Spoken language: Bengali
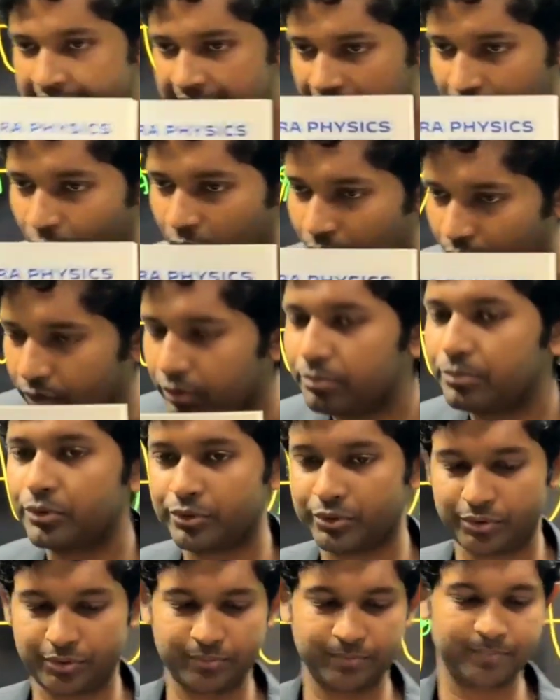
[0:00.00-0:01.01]
দিস ইজ এ
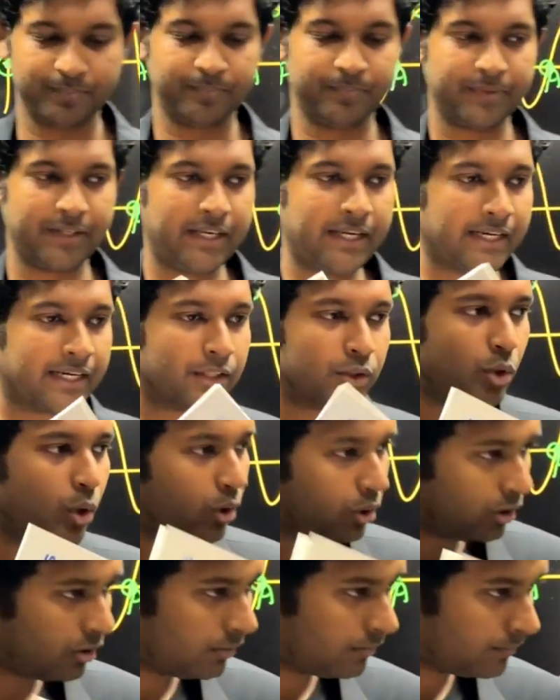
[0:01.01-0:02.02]
তরঙ্গমুখ এটা একটা
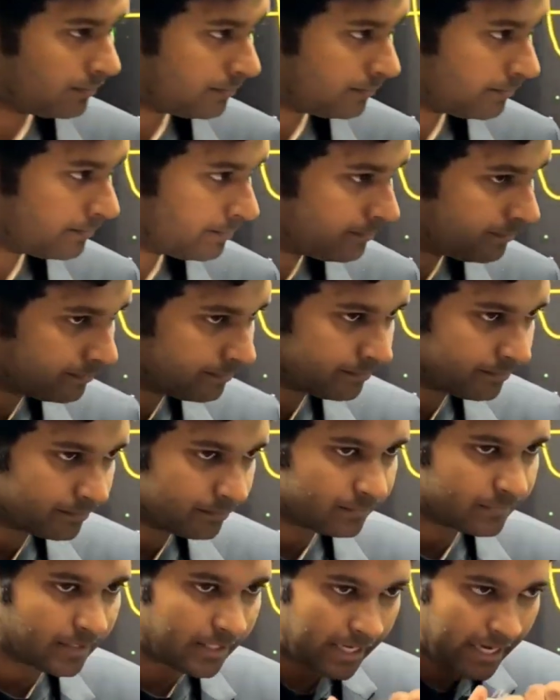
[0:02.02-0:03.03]
তল
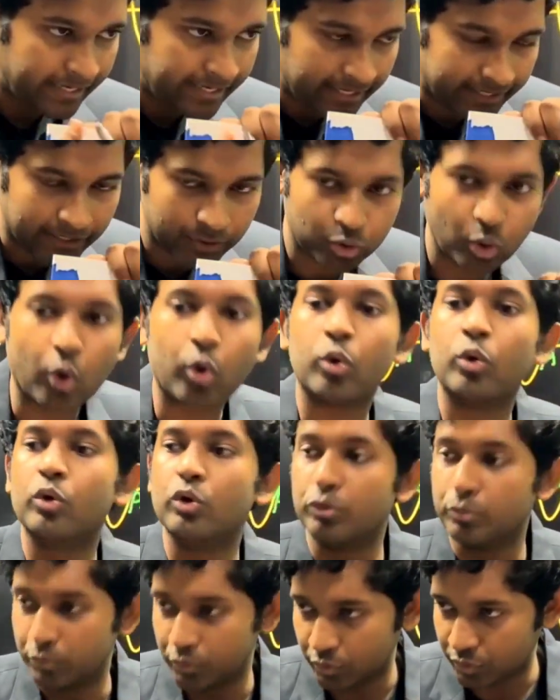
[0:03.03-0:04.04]
এটা একটা
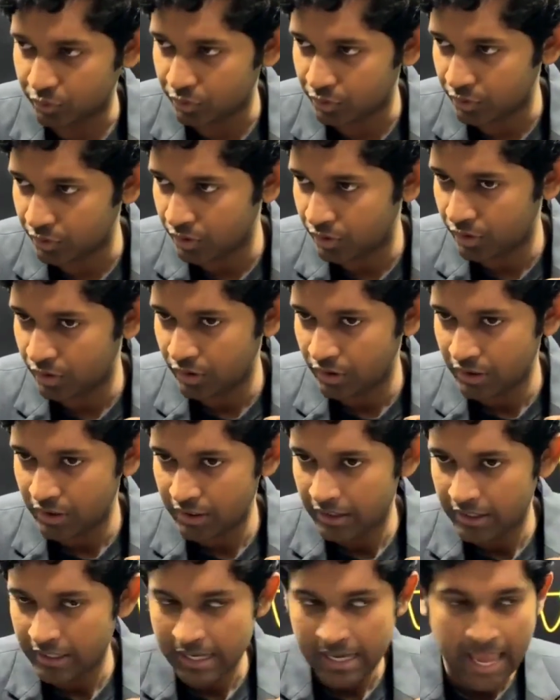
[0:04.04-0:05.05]
তরঙ্গমুখ
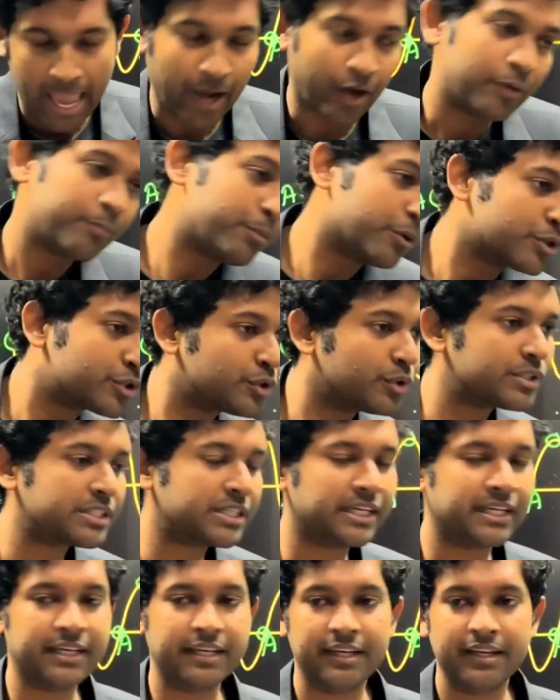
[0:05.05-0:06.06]
এখন প্রশ্ন
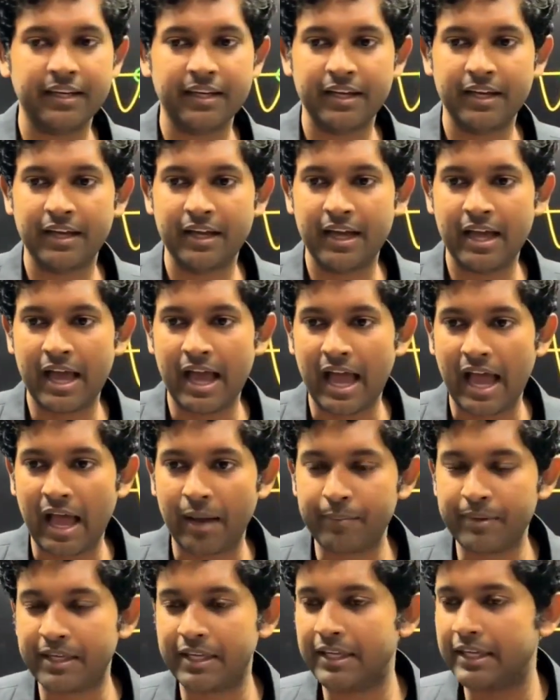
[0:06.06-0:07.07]
হচ্ছে
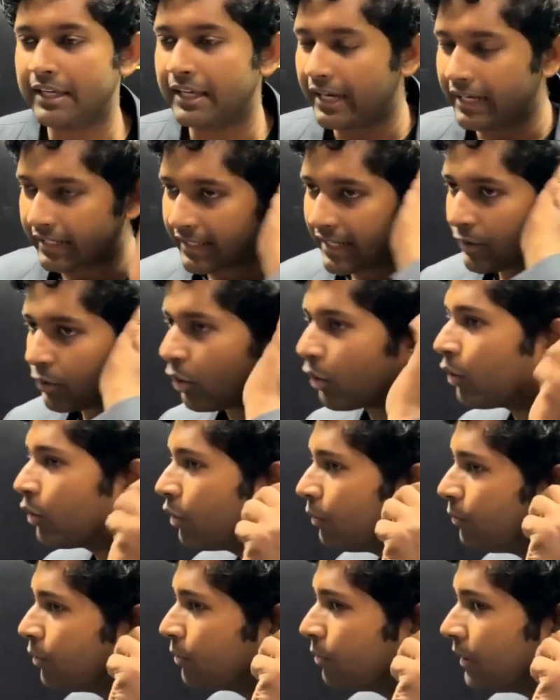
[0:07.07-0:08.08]
আমি কি এটাকে
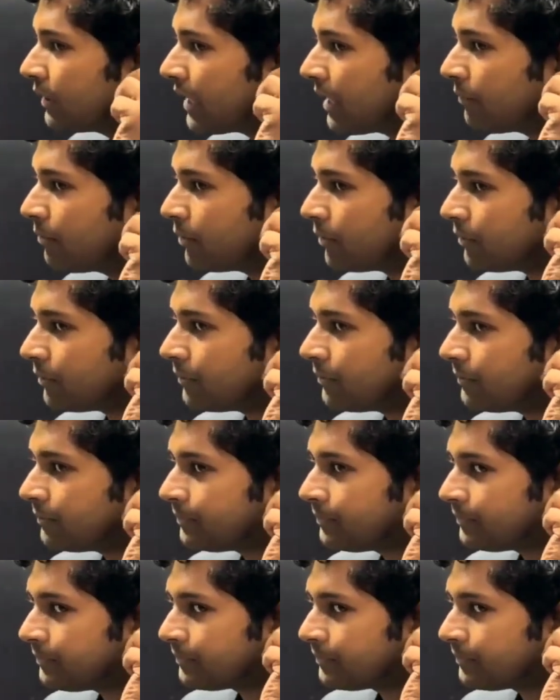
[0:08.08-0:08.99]
তরঙ্গমুখ বলতে পারবো